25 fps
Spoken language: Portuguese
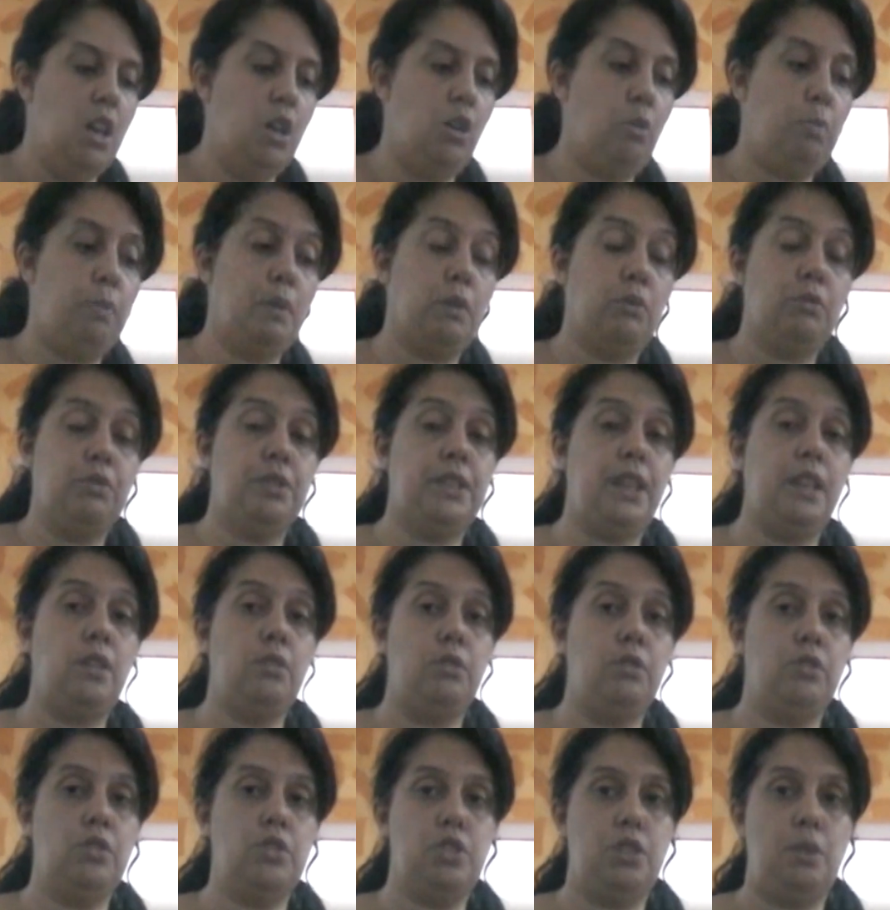Eu perguntei
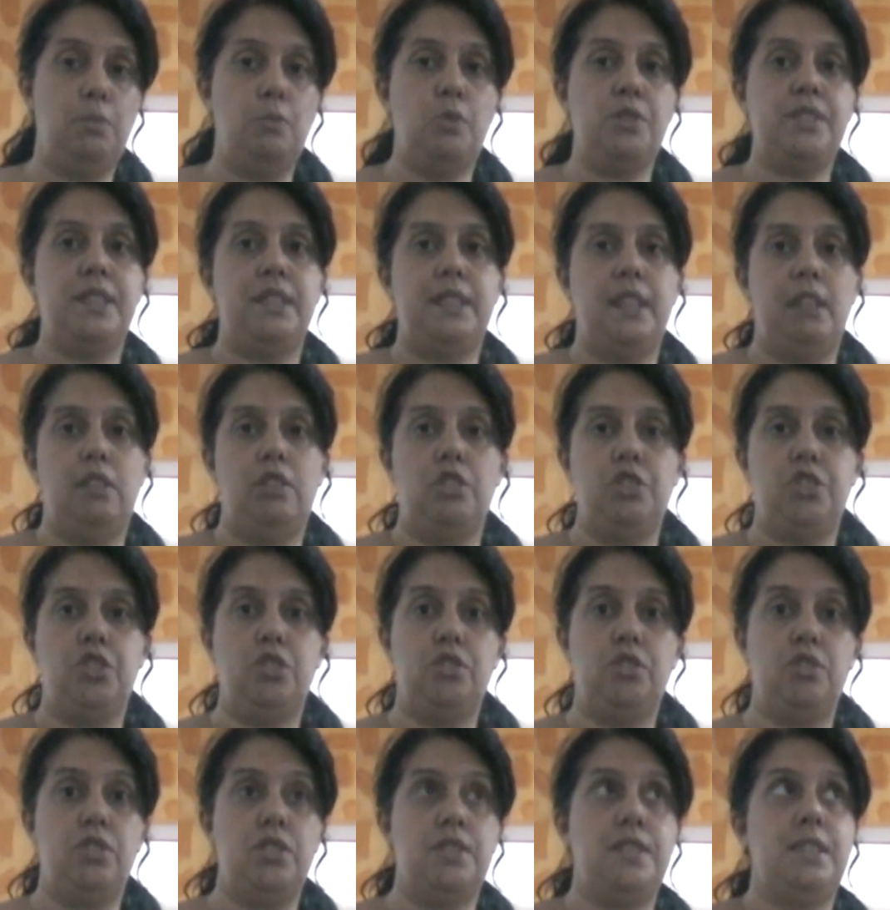hoje, a moça da
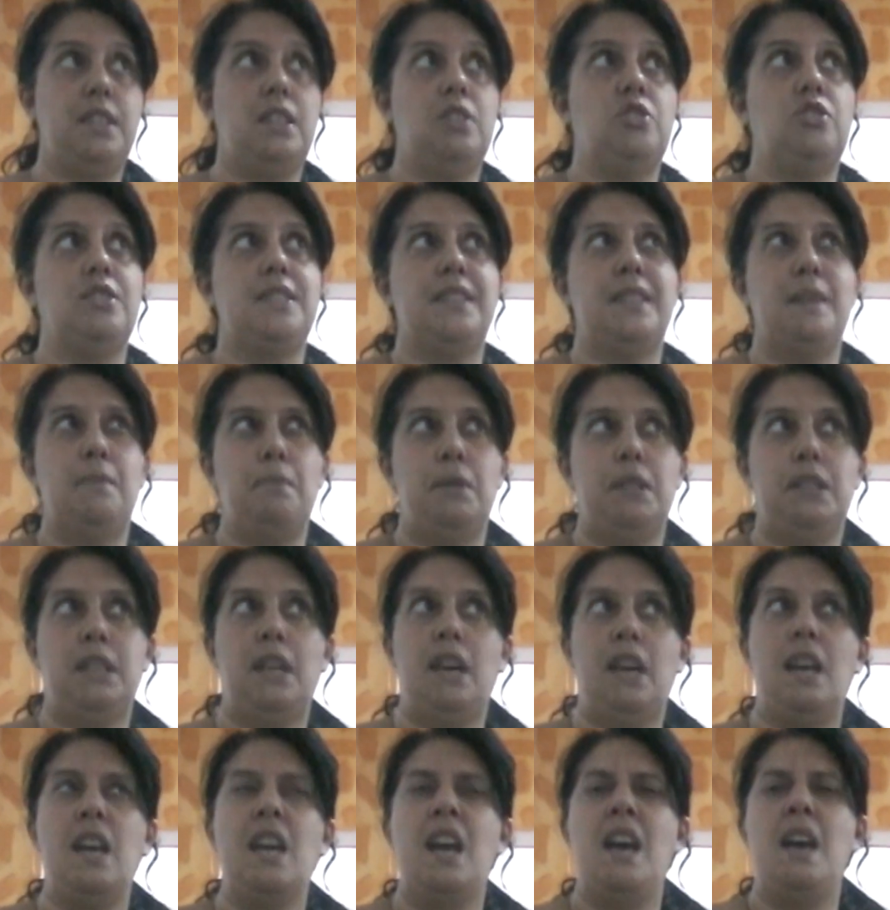loja disse que de
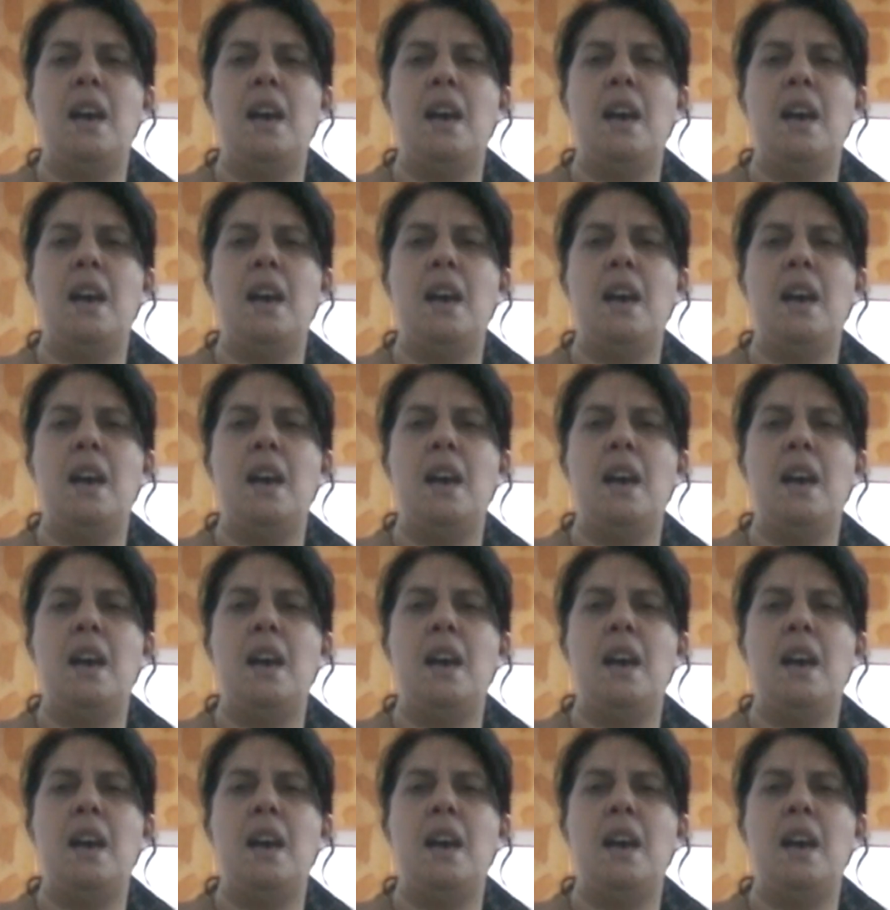semana